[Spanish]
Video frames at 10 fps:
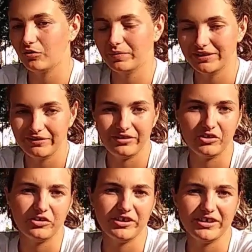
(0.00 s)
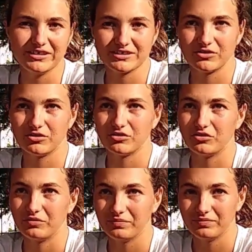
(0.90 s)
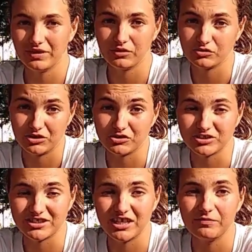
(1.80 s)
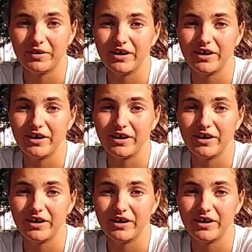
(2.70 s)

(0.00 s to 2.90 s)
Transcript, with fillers: En competiciones o incluso en los skate